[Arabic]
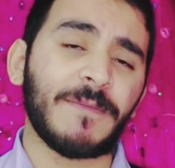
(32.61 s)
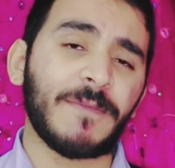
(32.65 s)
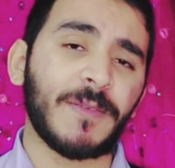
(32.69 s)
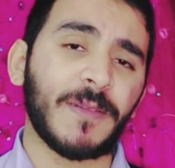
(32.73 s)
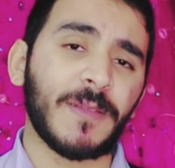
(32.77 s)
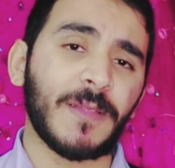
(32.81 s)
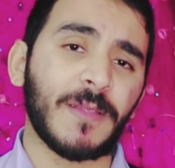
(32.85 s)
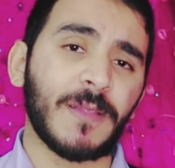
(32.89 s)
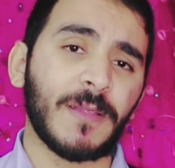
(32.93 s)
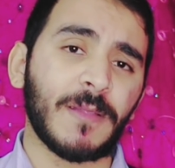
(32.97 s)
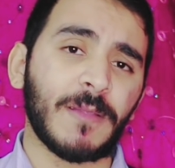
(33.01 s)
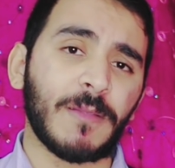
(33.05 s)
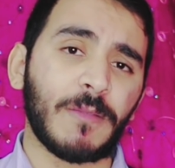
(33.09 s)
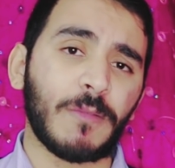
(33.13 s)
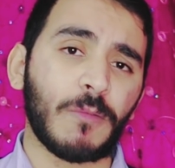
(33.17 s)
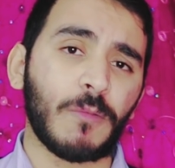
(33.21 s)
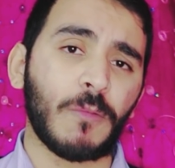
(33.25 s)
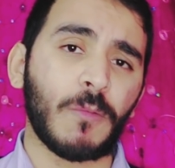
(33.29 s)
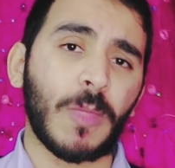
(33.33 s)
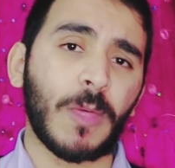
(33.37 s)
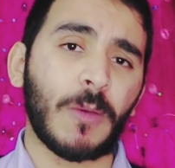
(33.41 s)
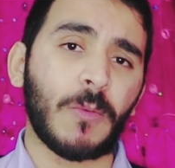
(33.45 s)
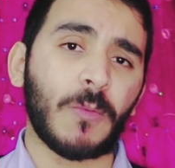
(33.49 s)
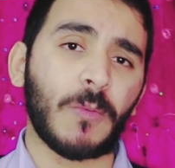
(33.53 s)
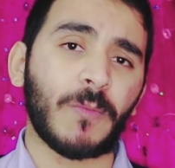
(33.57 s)
في
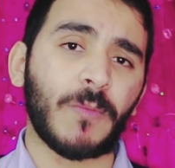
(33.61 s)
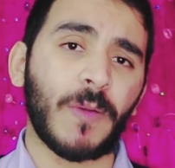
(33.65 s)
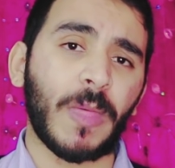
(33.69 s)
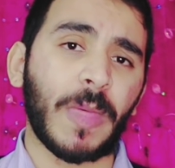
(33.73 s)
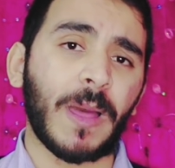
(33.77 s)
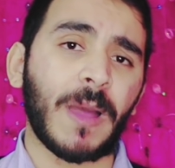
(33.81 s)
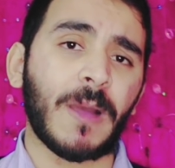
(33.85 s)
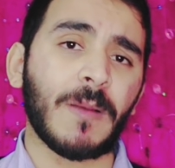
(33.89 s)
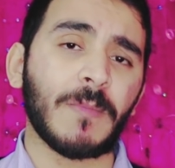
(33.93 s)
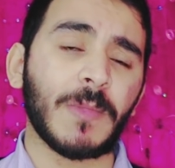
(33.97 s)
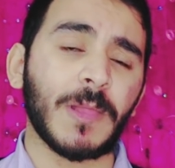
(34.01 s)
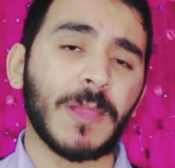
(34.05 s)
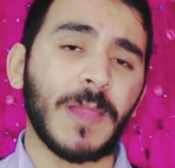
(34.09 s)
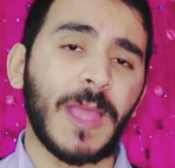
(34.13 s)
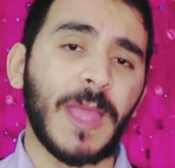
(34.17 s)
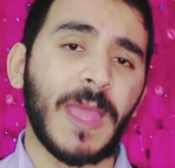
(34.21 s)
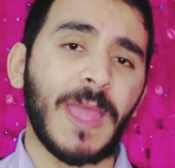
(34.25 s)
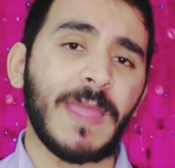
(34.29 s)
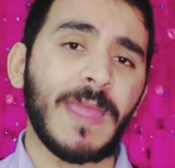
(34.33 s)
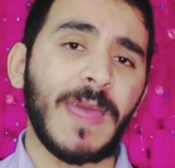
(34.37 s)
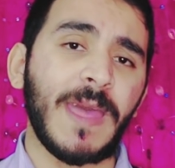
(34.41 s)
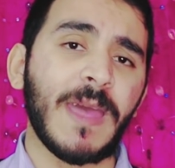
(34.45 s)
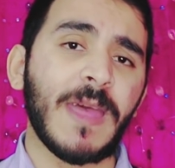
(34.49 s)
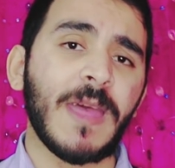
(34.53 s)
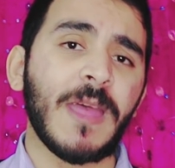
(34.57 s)
السوره وفي رقم
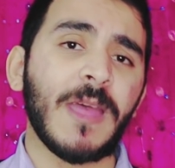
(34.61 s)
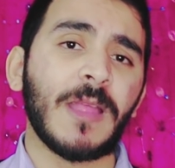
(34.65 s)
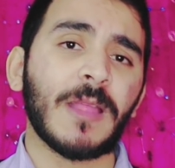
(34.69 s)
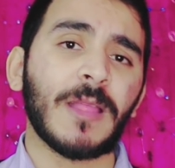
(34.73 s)
الايه